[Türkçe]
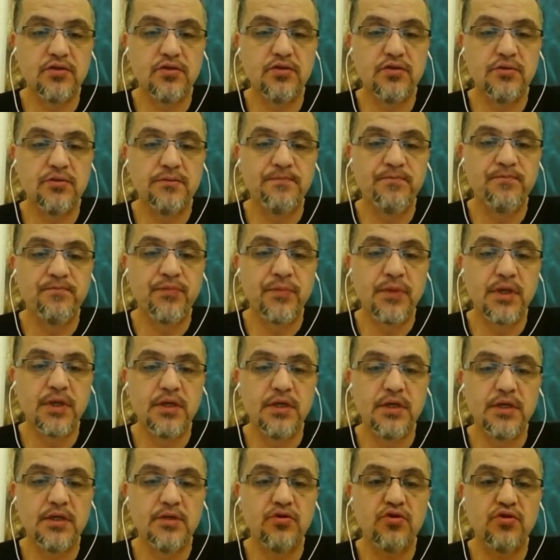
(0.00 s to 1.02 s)
onun.
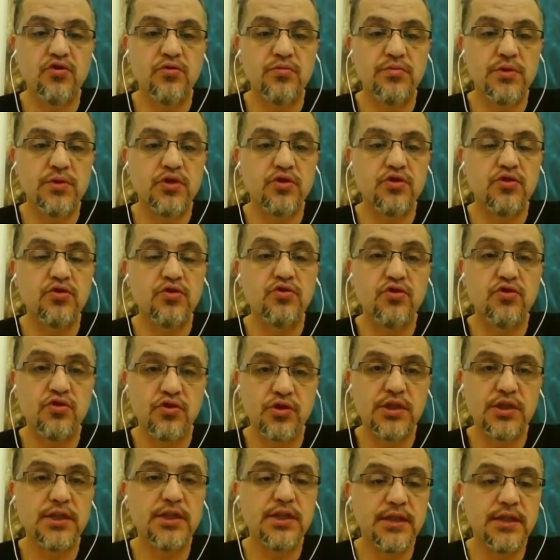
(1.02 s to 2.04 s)
E, çok meşhur.
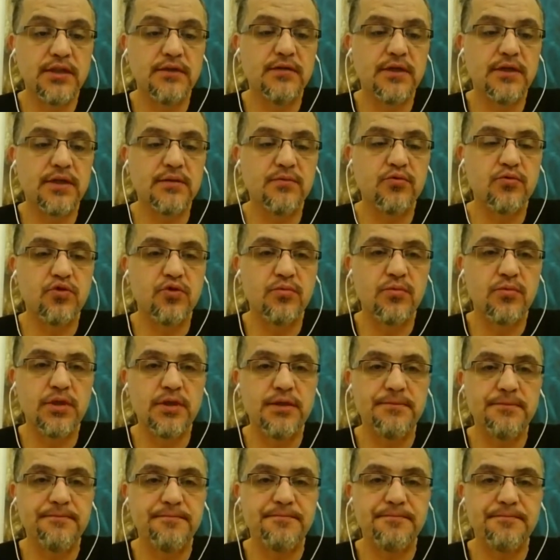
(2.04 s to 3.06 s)
Türkçe'de de var bu
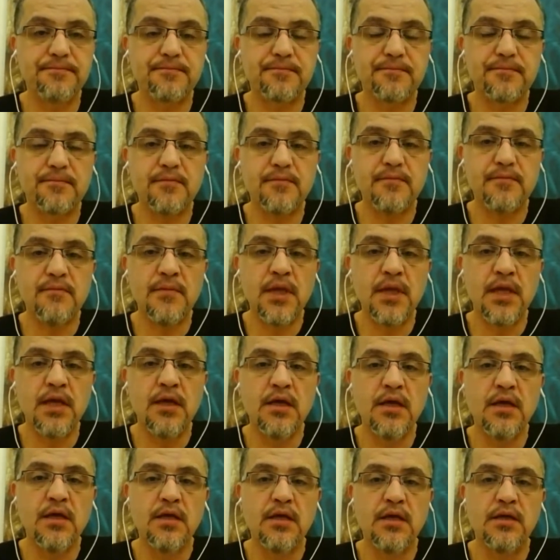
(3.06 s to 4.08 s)
roman.
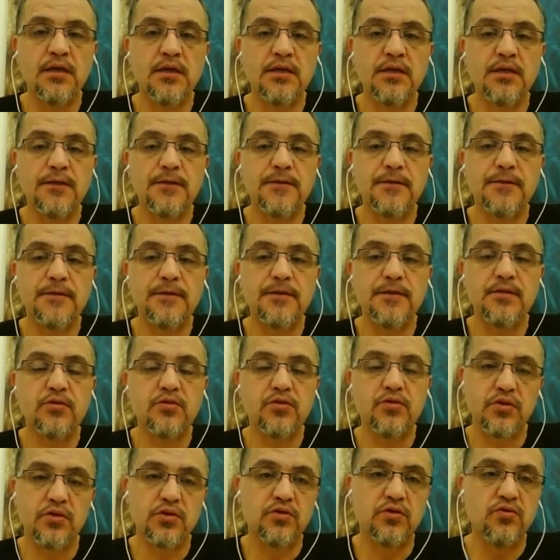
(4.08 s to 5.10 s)
Ee,
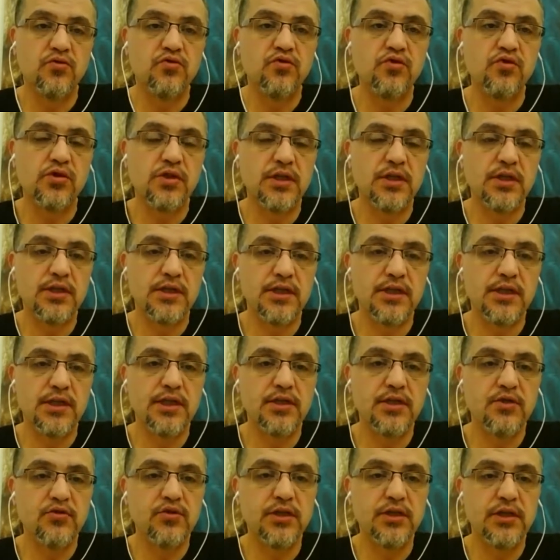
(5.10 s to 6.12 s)
Ursula
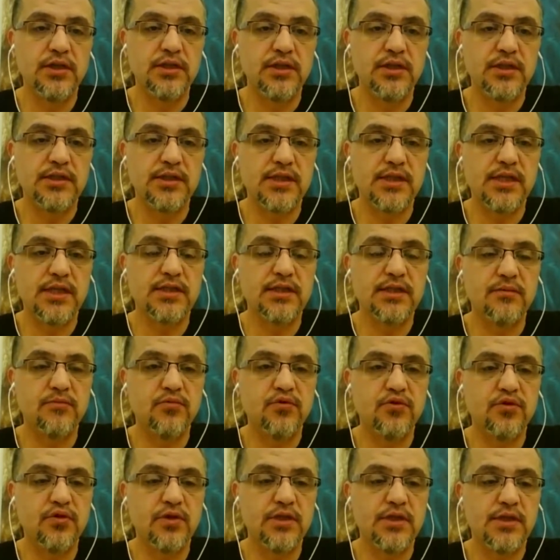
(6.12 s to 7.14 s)
Le Guin'in
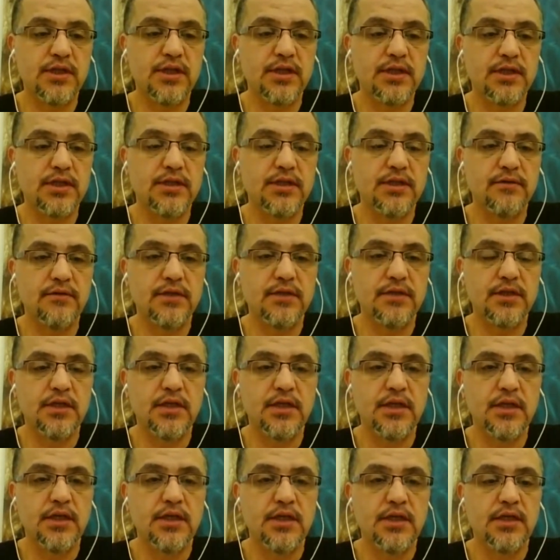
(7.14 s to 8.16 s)
zaten bütün eserleri var.
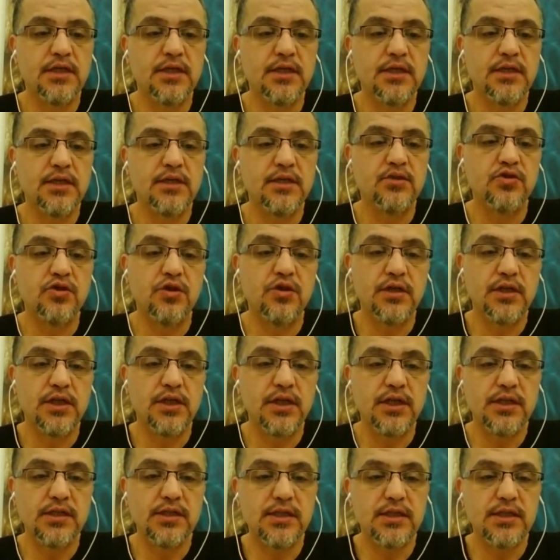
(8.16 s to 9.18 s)
Ee, Joan
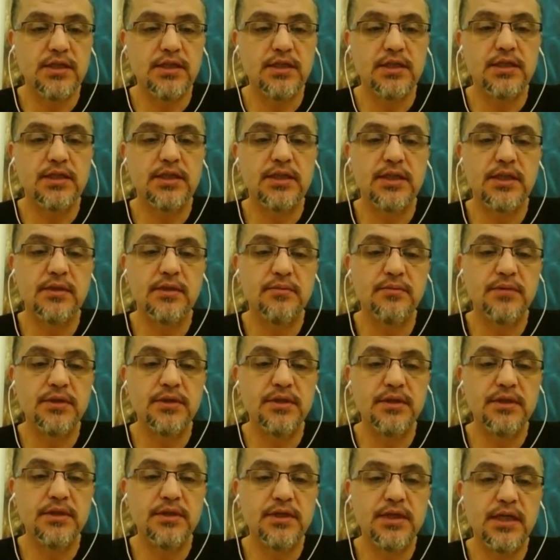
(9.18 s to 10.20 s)
Aras'ın
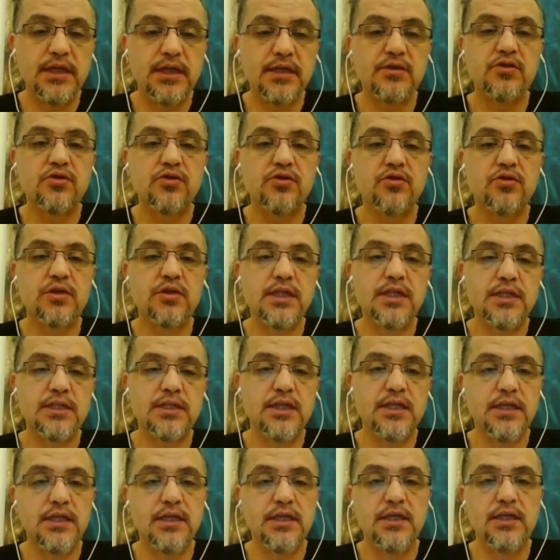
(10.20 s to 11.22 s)
kitabından sonra
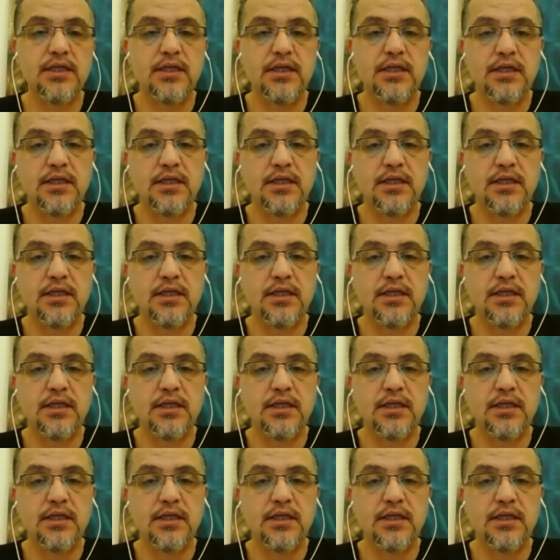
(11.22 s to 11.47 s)
da